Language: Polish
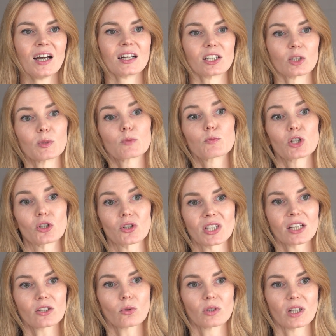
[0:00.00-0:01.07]
Natomiast przez
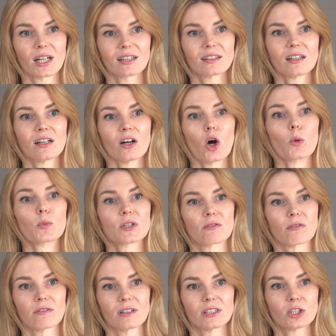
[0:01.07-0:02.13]
ostatnią dekadę
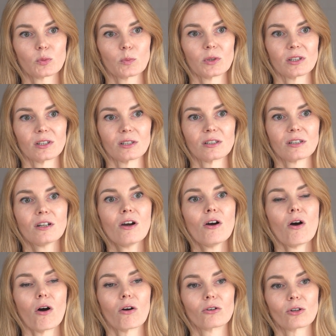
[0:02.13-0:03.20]
obserwowaliśmy
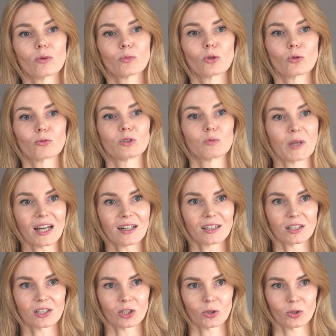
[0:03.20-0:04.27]
ogromną zmianę,
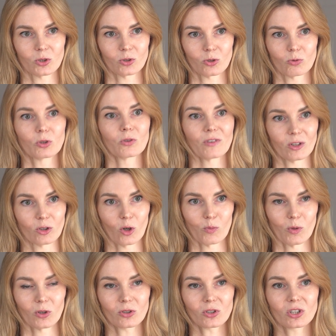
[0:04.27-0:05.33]
jeśli chodzi o tą
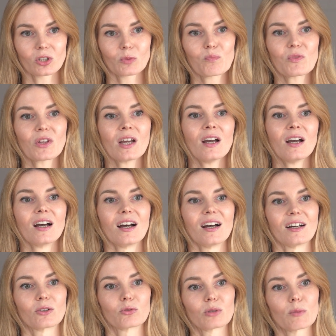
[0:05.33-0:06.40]
świadomość,
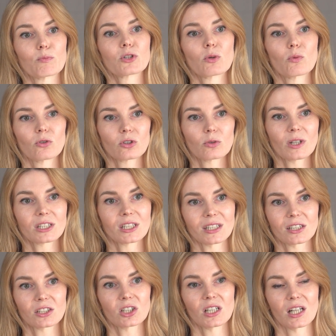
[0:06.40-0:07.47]
e, która przełożyła się
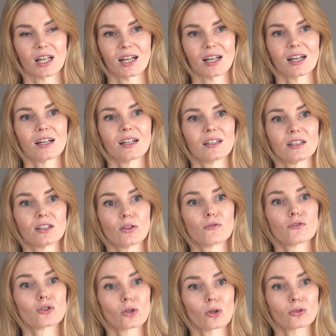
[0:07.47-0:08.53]
także na e,
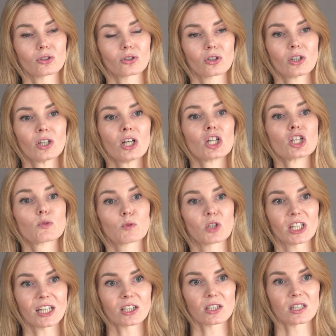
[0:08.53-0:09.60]
wzrost
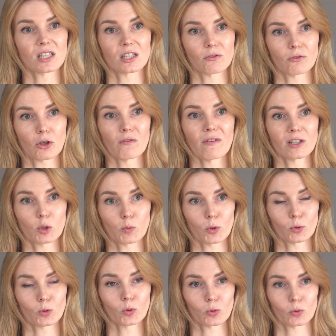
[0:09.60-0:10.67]
sprzedaży certyfikowanych
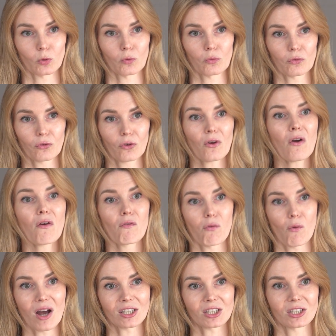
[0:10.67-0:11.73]
produktów
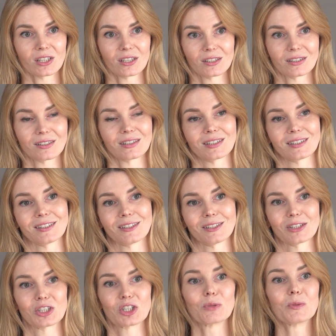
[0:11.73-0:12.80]
właśnie z
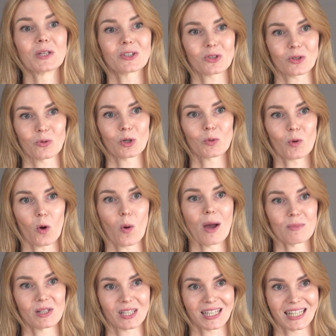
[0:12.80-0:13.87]
niebieską rybką
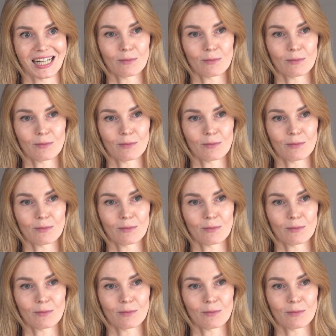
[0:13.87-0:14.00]
MSC